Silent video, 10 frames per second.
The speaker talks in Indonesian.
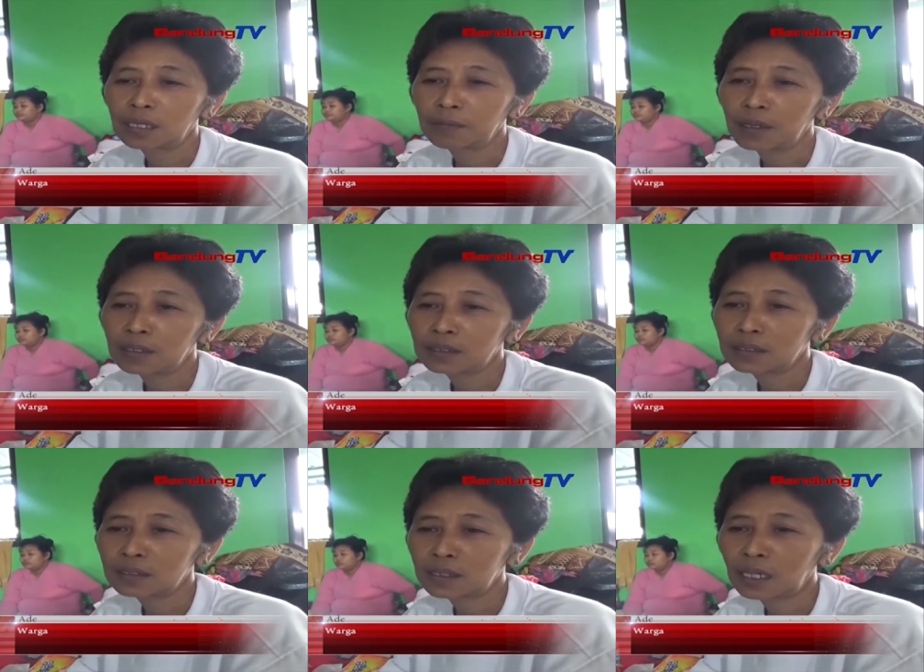apa
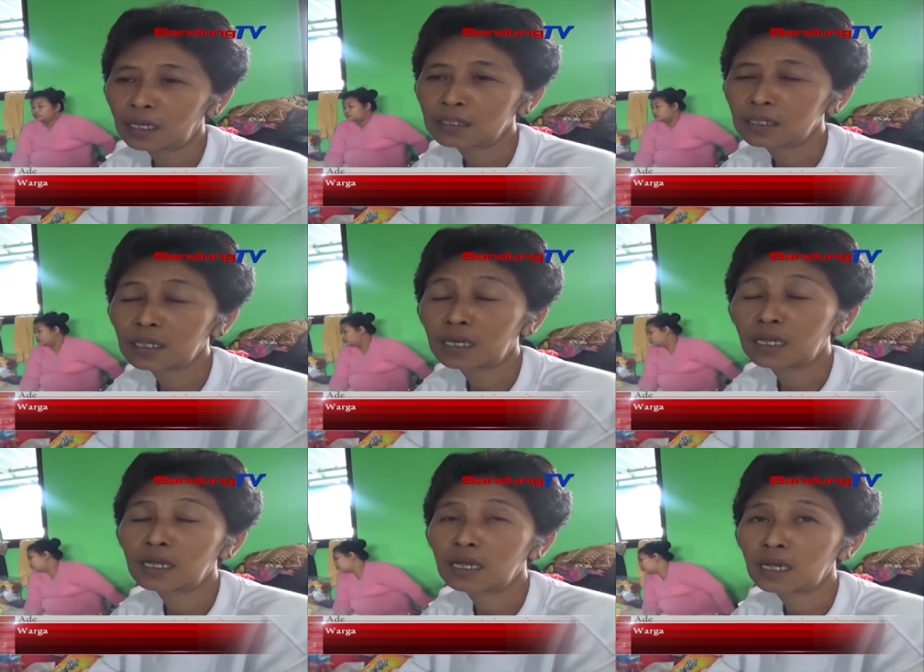tanahnya
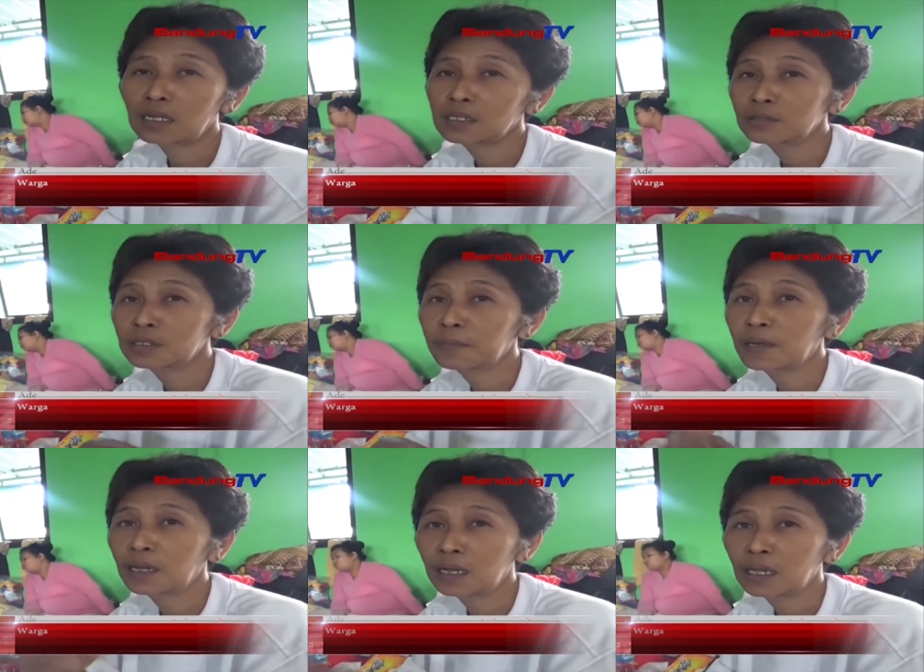tanah kan itu di
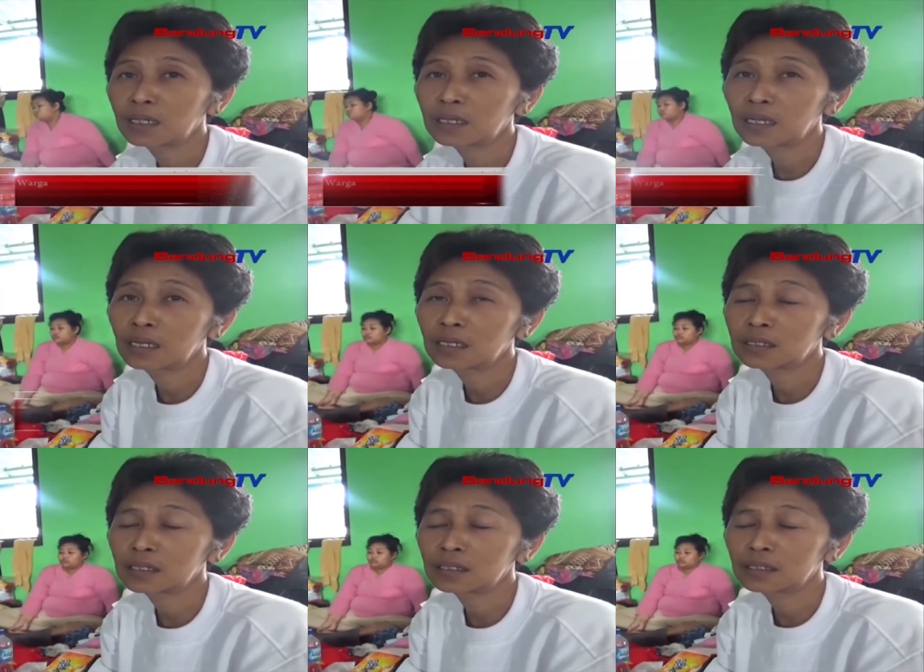depan ada da,
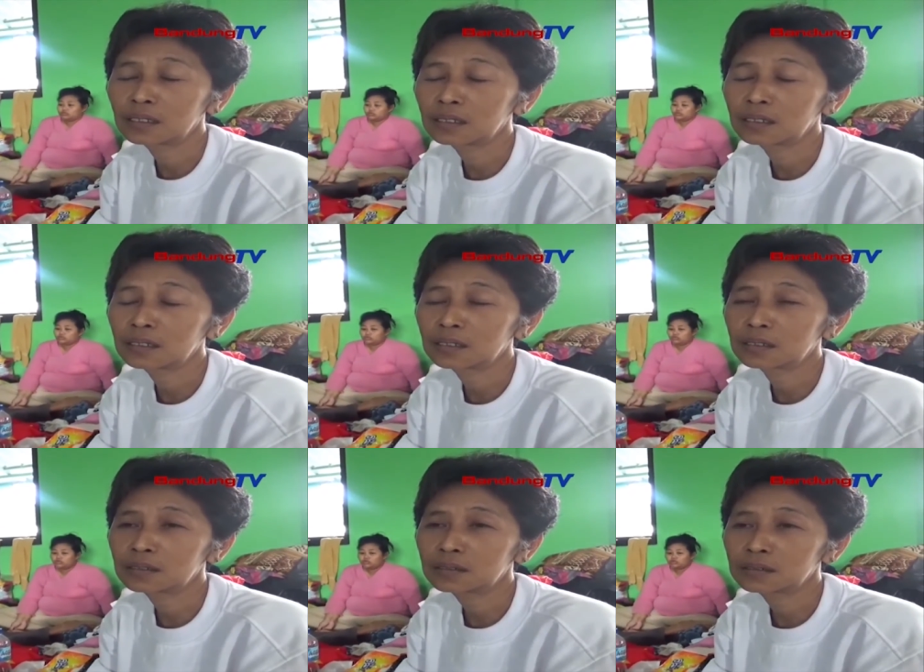
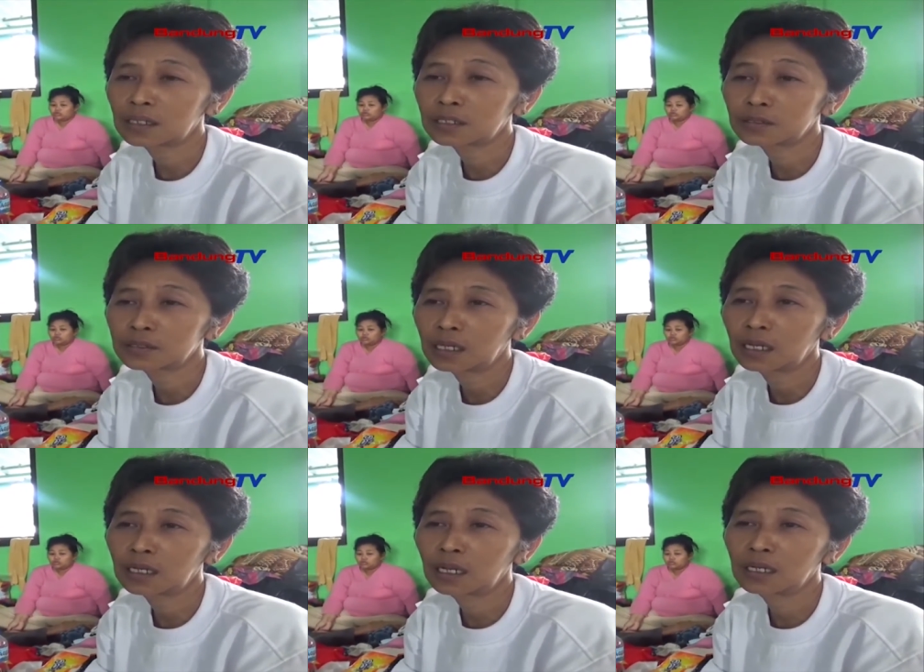status eh,
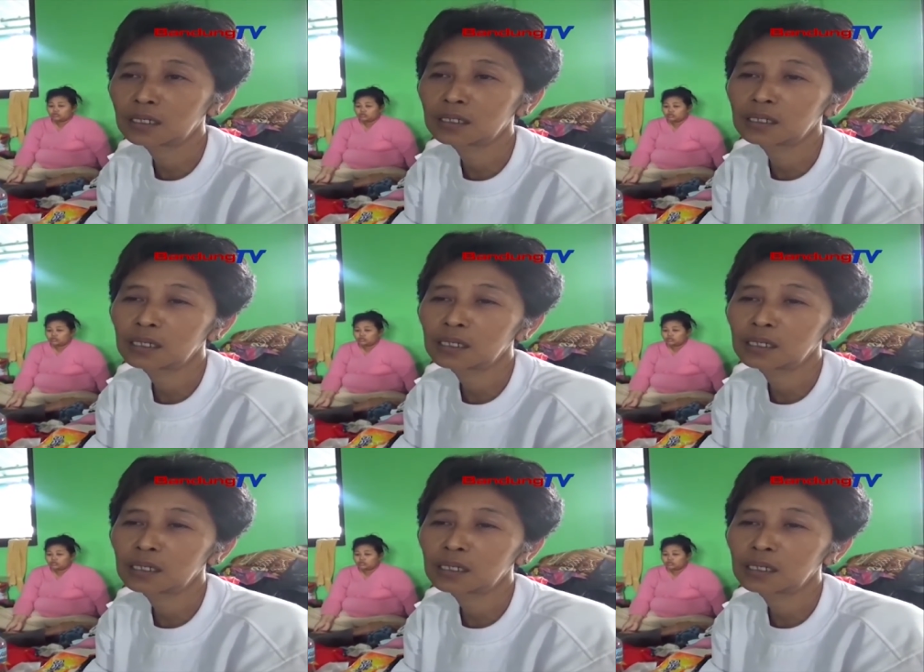tanah dari